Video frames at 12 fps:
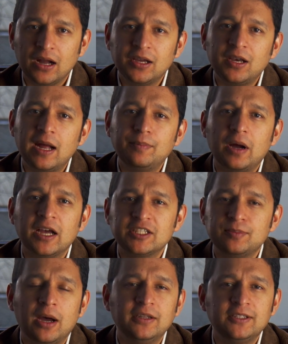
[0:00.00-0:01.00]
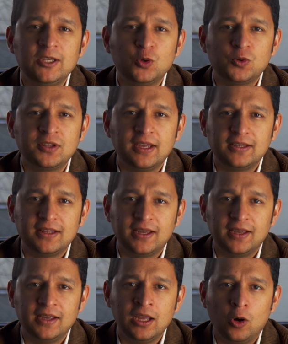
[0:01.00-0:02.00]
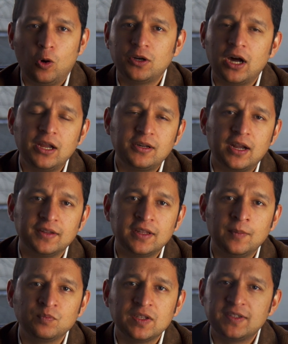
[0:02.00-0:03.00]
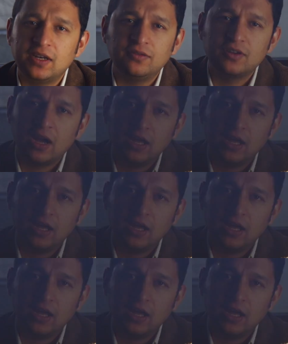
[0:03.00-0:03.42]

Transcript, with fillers: अगर आप आसमान की ओर देखते हैं और हर रात सिर्फ